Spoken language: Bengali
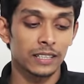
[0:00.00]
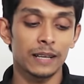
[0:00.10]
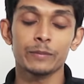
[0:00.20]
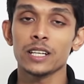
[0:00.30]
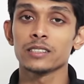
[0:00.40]

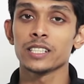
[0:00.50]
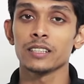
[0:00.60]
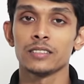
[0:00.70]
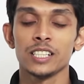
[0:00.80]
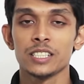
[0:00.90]
র্যাম থাকছে
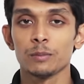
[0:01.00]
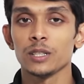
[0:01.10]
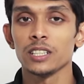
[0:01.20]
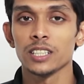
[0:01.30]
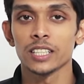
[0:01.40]
থ্রি
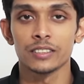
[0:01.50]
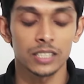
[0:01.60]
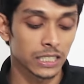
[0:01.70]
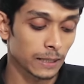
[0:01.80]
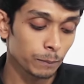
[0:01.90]
জিবি ডিডিআর
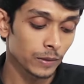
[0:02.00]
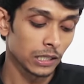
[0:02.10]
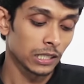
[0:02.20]
থ্রি র্যাম